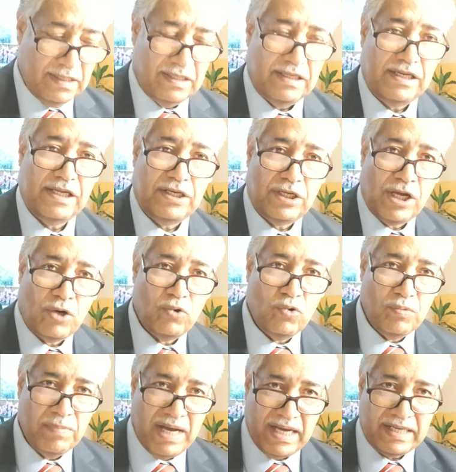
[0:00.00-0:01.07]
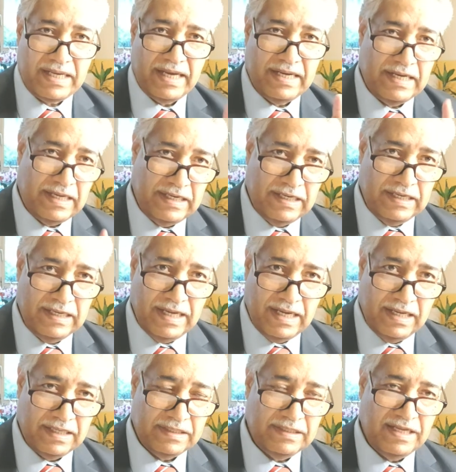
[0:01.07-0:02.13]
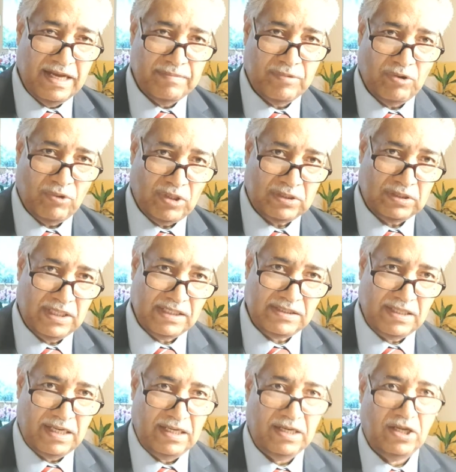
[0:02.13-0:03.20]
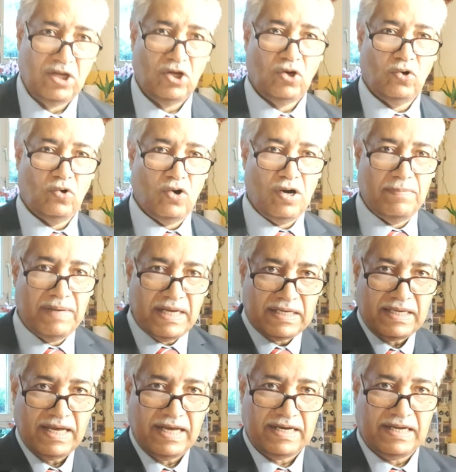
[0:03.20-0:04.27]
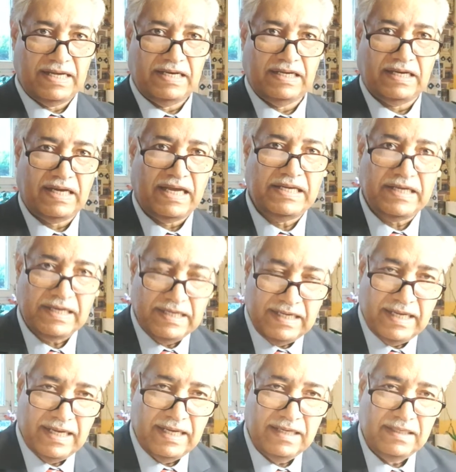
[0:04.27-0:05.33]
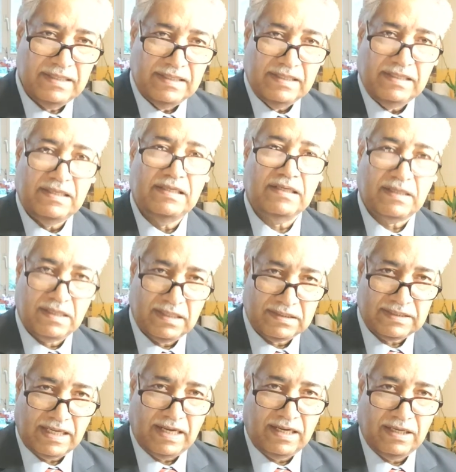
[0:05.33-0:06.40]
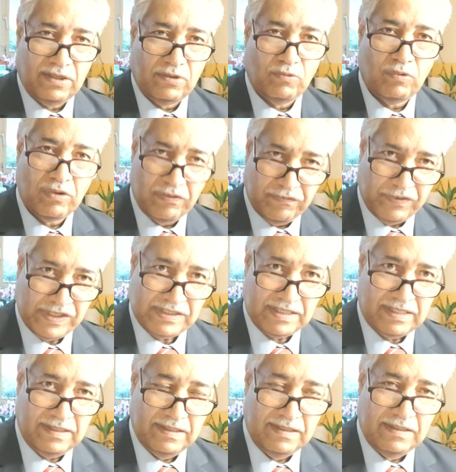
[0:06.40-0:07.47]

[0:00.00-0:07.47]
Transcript: لانه ما كان لله دام واتصل وما كان لغير الله انقطع وانفصل